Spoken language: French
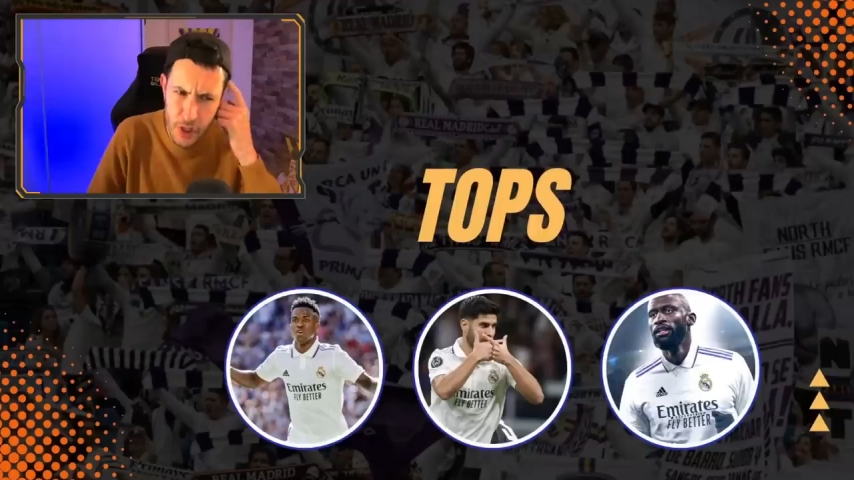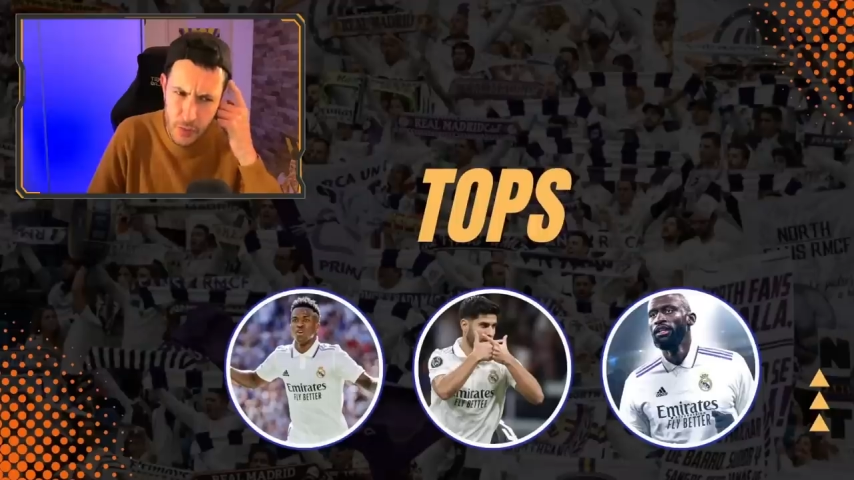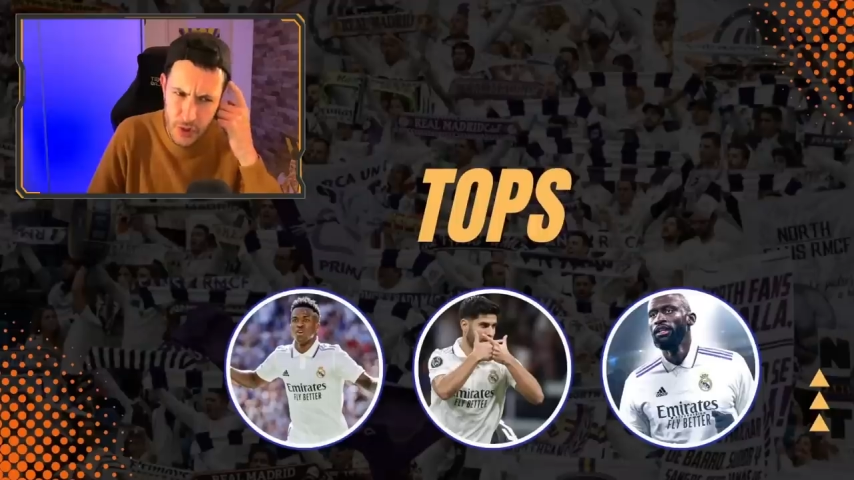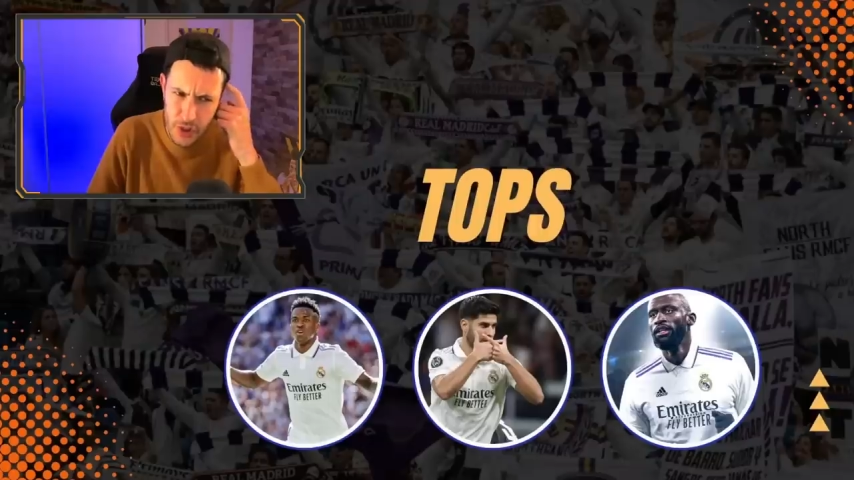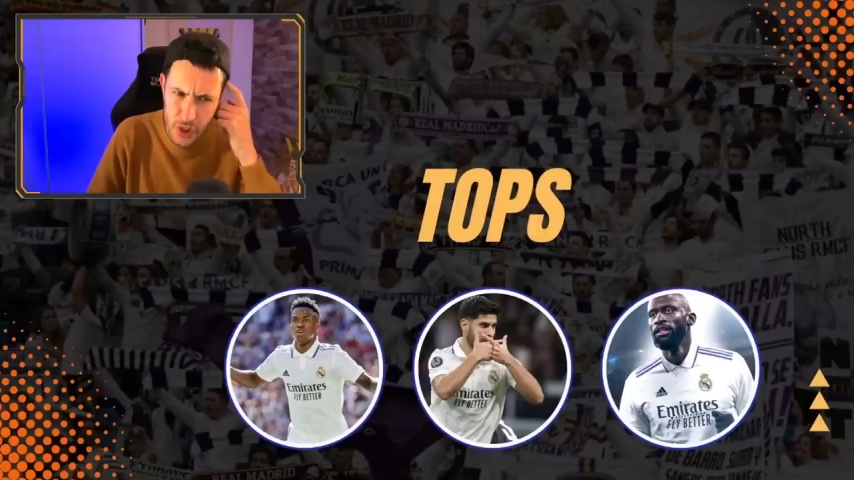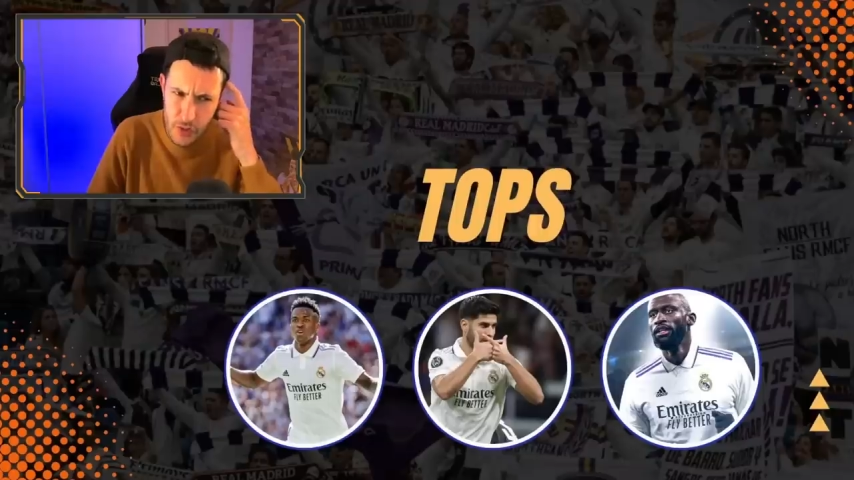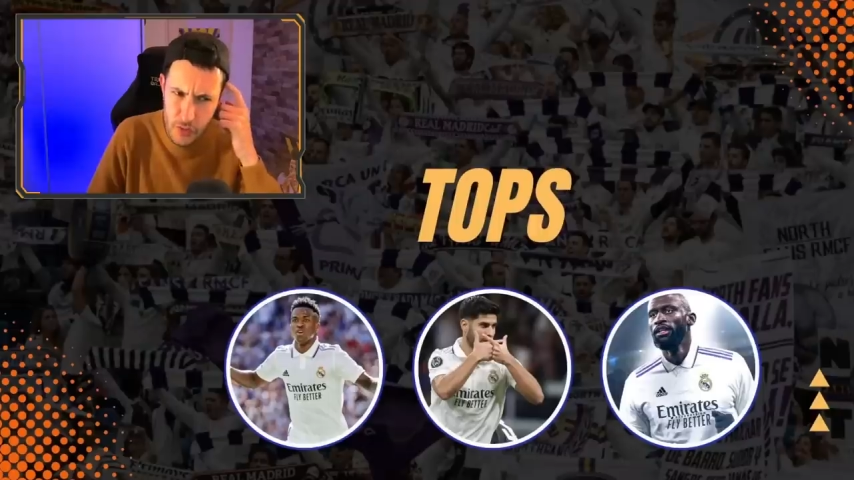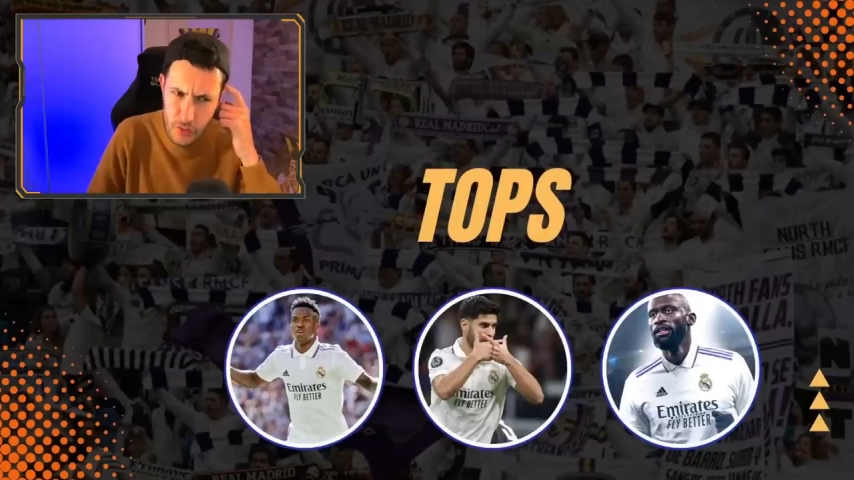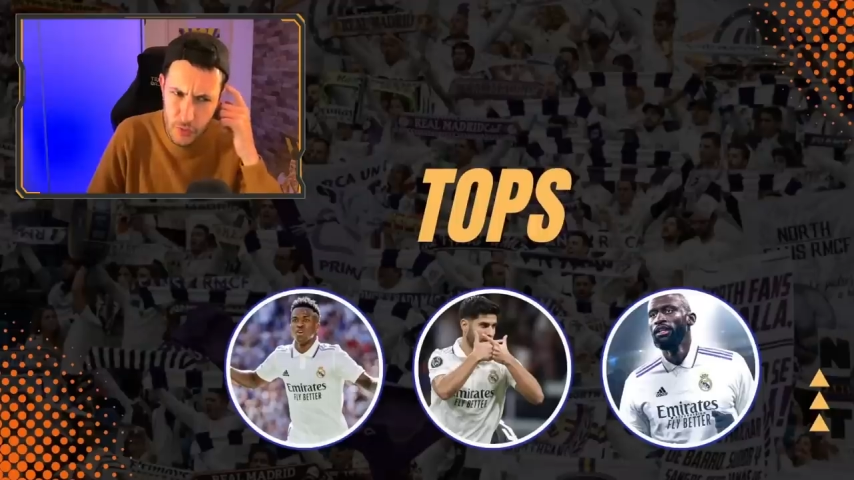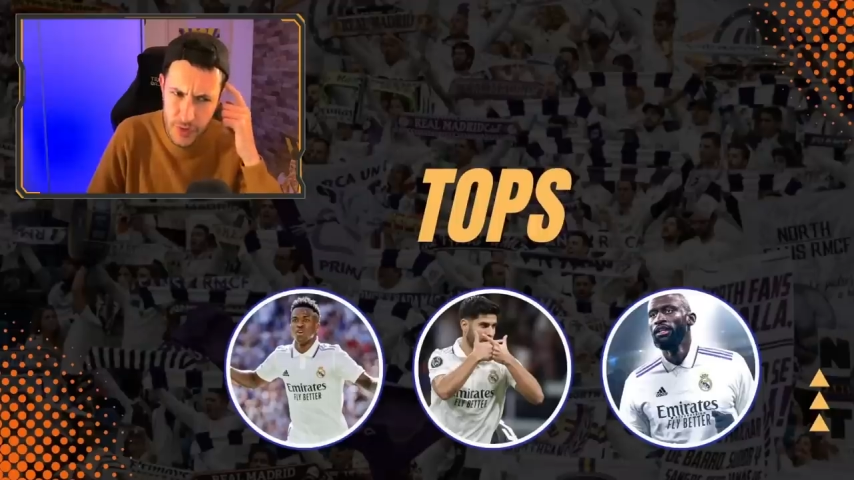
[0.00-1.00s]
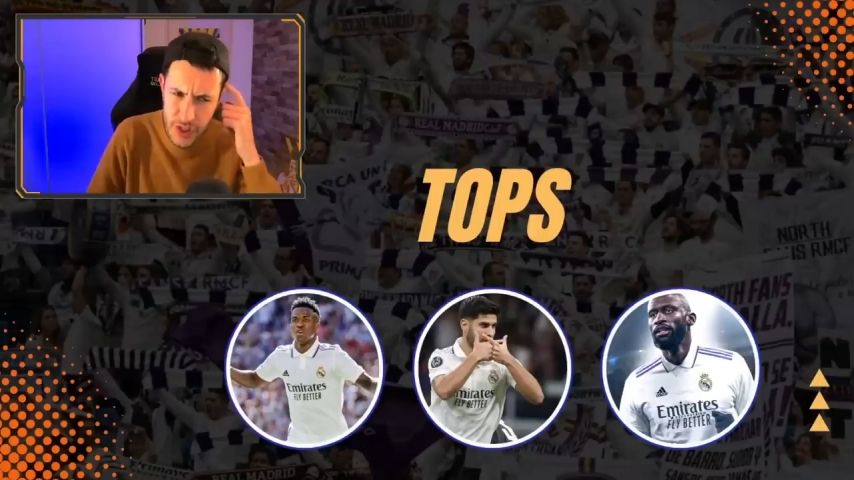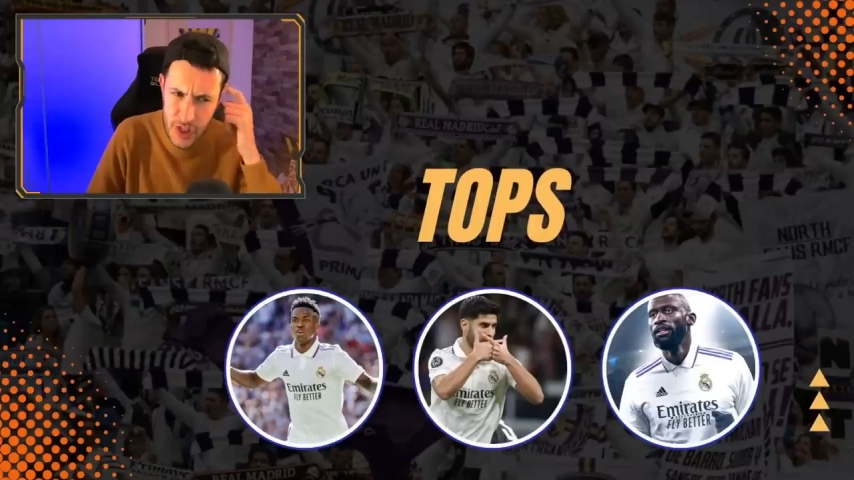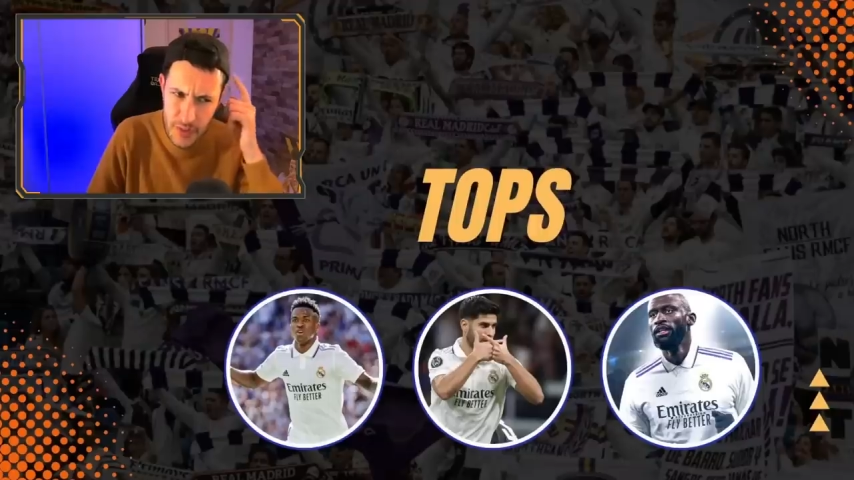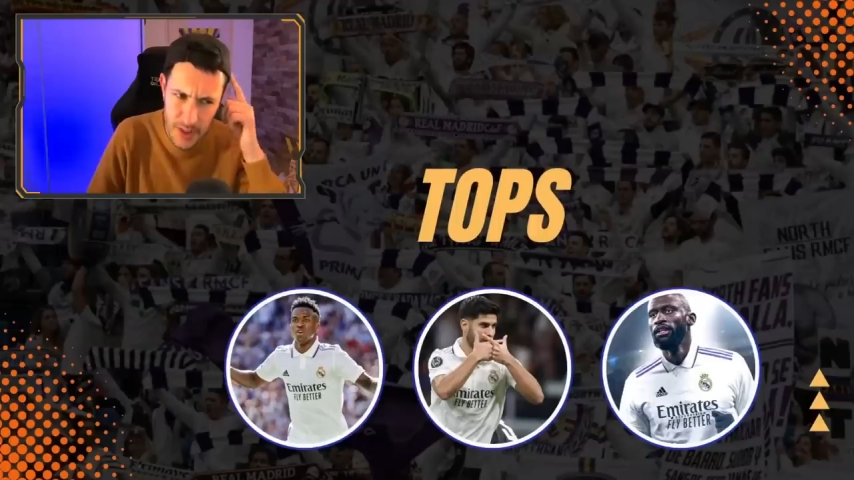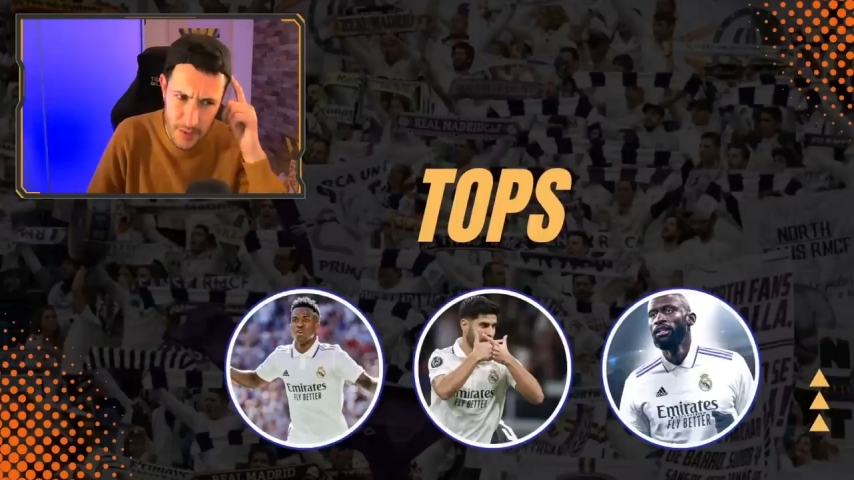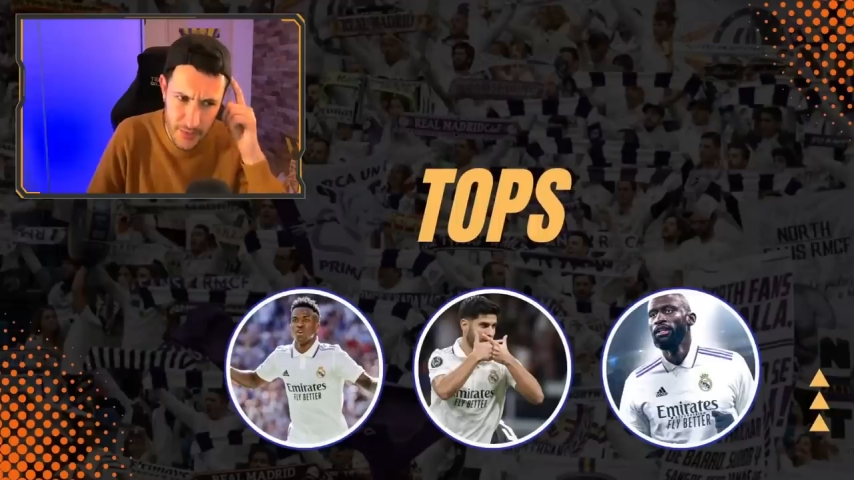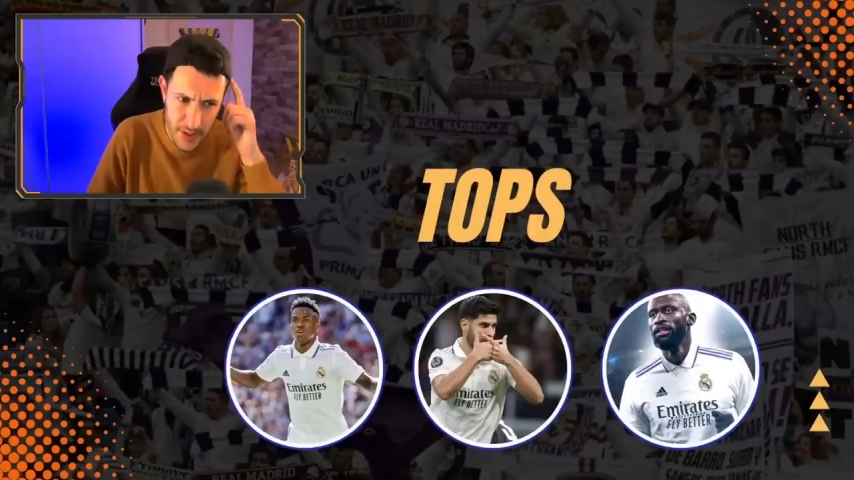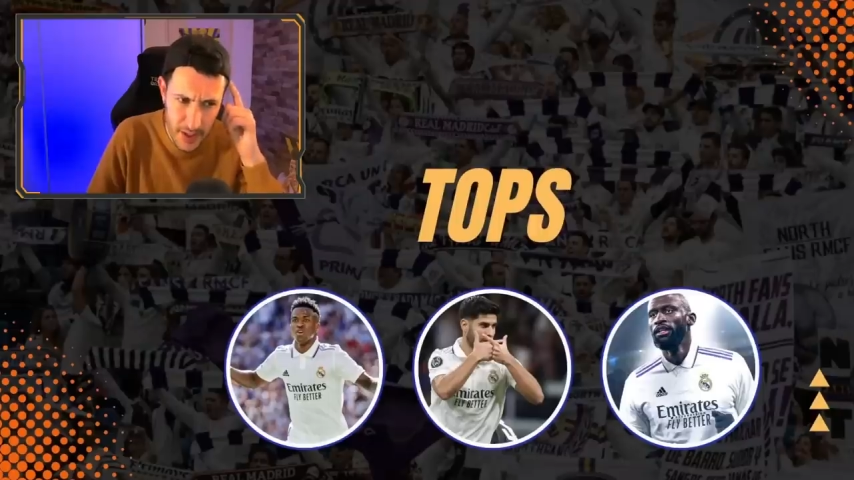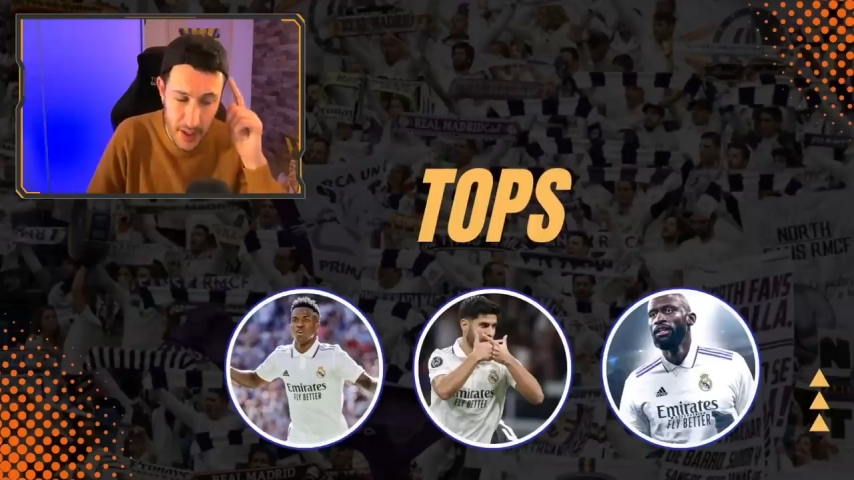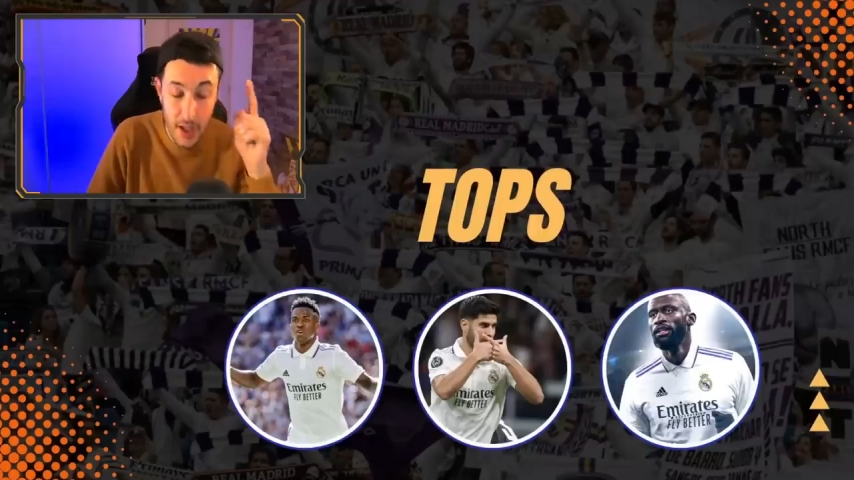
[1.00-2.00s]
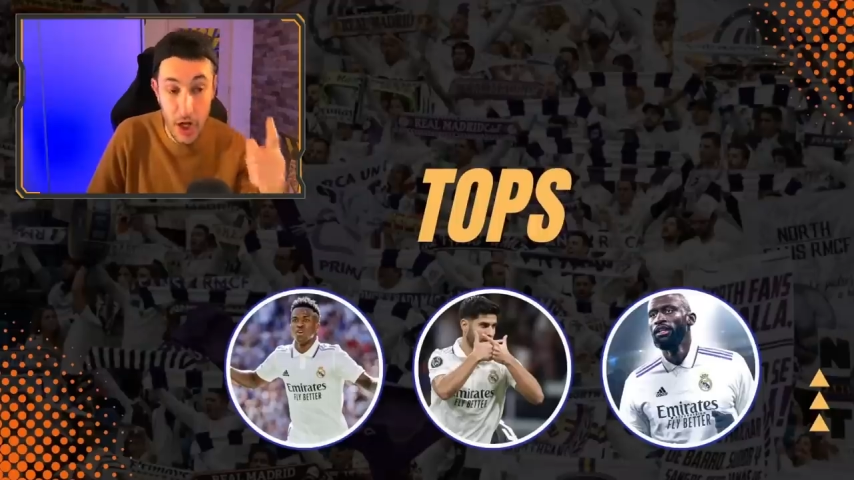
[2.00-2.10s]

Euh, je pensais que j'avais mis Kamavinga.